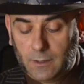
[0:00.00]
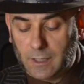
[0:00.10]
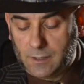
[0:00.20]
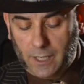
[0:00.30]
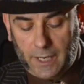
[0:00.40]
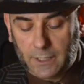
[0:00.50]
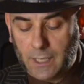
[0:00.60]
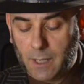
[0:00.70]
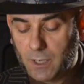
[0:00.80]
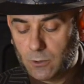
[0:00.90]
tastiera in
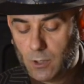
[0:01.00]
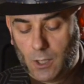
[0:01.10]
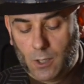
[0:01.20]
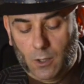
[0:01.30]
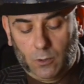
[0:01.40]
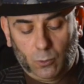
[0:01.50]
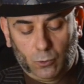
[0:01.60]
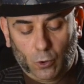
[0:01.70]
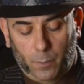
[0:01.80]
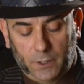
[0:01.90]
ebano,
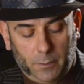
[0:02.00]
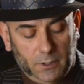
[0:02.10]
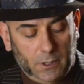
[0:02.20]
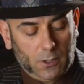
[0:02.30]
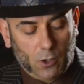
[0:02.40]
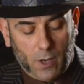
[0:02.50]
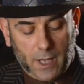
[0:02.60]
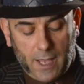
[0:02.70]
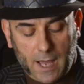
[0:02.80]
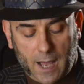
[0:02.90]
tutto completamente in
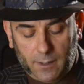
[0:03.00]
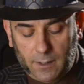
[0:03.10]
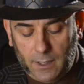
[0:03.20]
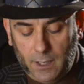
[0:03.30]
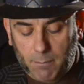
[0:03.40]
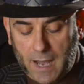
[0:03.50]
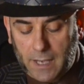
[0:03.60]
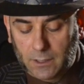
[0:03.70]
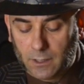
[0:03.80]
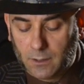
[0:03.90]
coa e ha il
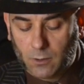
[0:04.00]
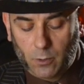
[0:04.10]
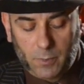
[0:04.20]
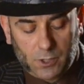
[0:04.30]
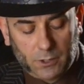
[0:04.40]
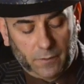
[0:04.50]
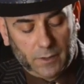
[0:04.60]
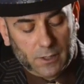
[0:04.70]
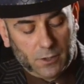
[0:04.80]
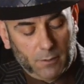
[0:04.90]
binding, comincia a
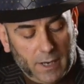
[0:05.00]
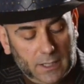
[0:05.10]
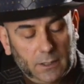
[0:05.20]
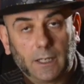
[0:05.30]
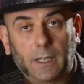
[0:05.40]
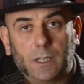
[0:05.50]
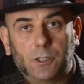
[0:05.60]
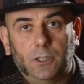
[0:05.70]
intravedersi il binding anche